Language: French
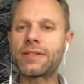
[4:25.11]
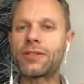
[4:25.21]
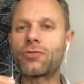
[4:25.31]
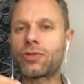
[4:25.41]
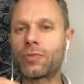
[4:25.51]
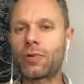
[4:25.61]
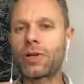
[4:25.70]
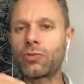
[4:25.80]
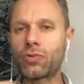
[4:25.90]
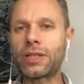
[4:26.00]
c'est justement,
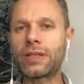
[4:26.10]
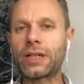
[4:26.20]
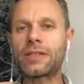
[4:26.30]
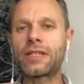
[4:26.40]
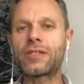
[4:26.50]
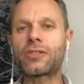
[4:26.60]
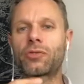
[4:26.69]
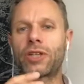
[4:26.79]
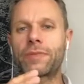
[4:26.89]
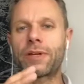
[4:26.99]
et nous intéresser, c'est
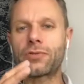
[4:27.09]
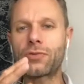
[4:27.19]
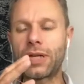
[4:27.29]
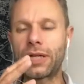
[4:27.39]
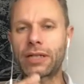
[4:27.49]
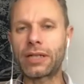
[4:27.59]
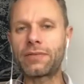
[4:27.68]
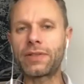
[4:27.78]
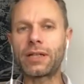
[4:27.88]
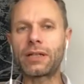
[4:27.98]
ton expérience de quelqu'un qui
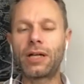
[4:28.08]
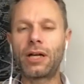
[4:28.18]
vient